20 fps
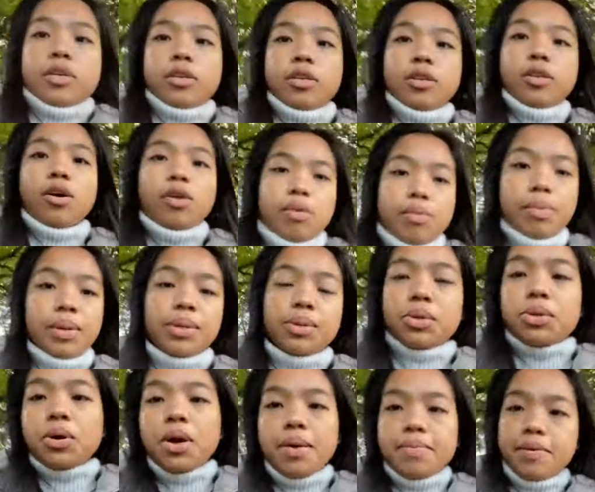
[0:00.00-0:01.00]
So,
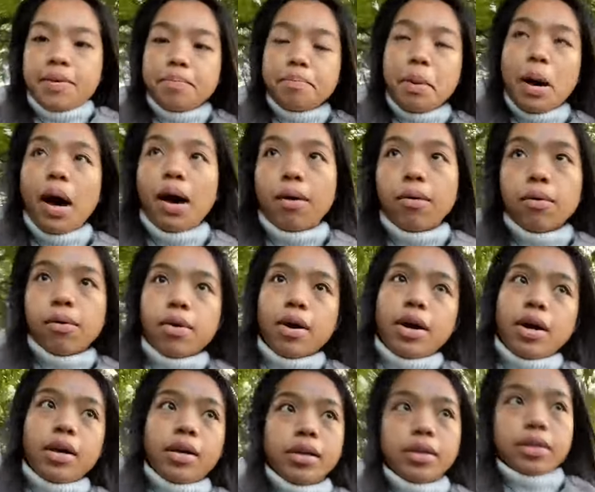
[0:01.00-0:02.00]
magta-travel pa ako
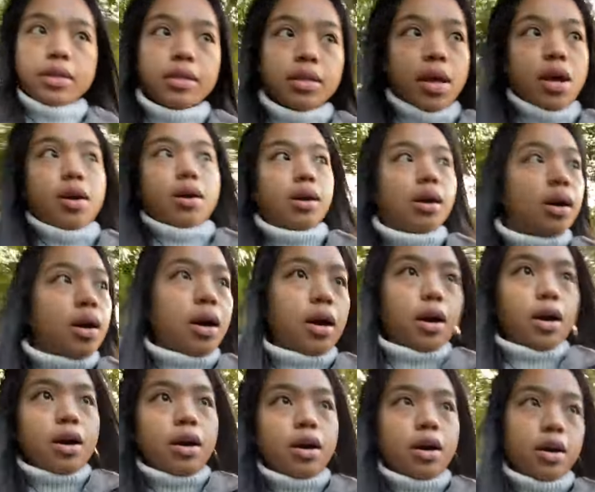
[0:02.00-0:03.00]
guys ng...
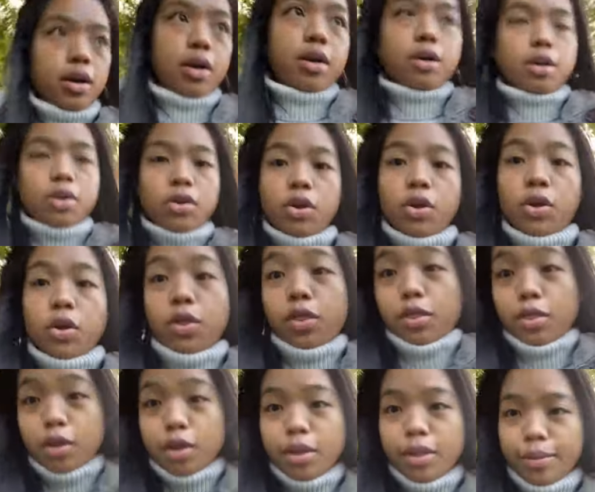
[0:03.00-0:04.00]
Uh,
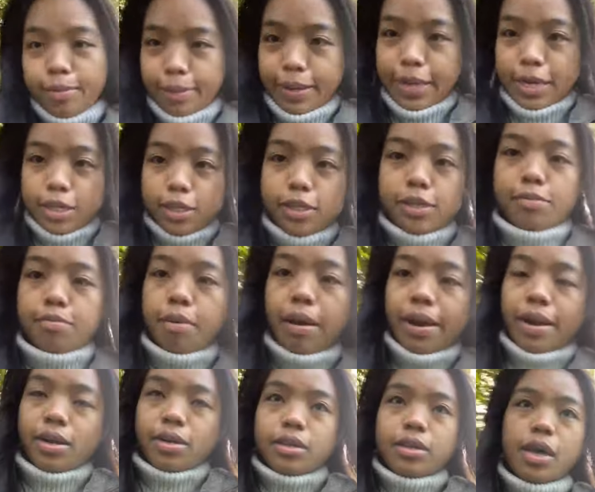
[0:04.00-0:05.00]
30 minutes
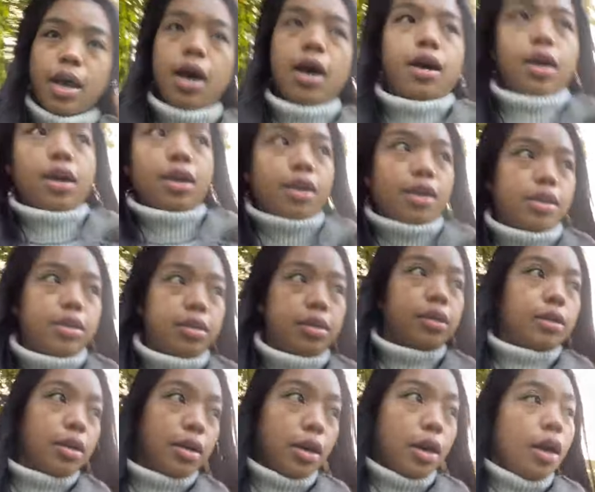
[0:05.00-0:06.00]
para sa
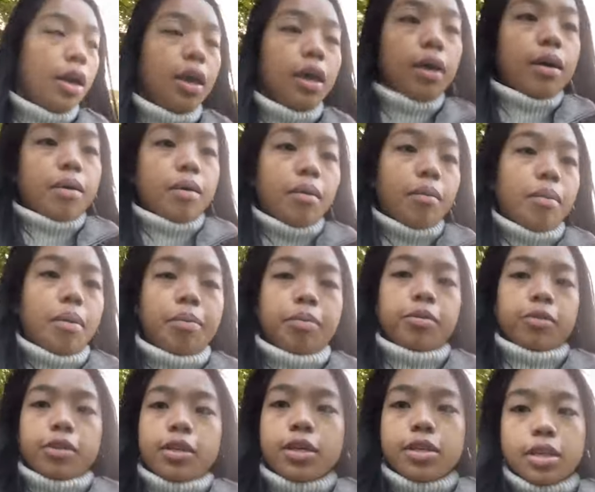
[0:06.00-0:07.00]
Akis.
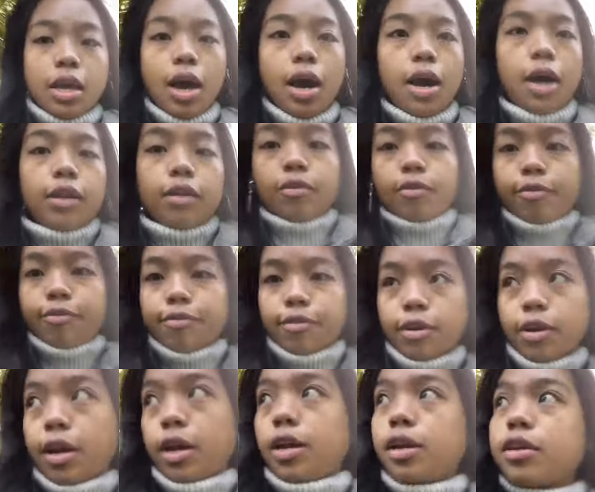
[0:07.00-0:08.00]
Papunta sa
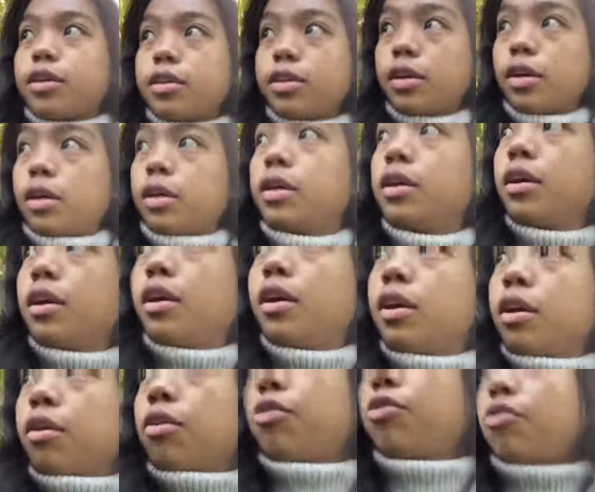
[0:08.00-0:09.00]
Andover, guys.
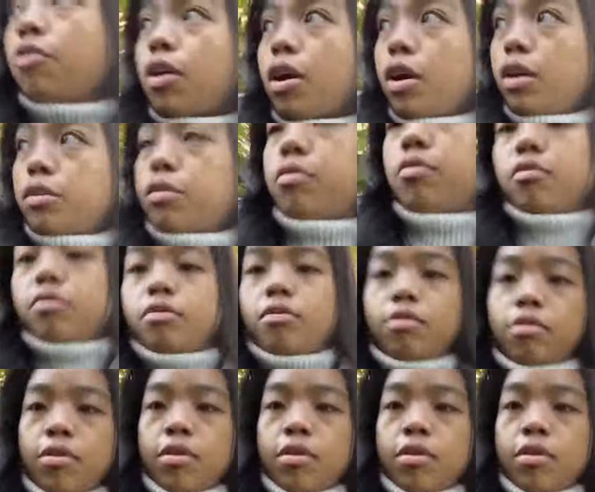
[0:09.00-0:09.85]
Cute ng aso, oh.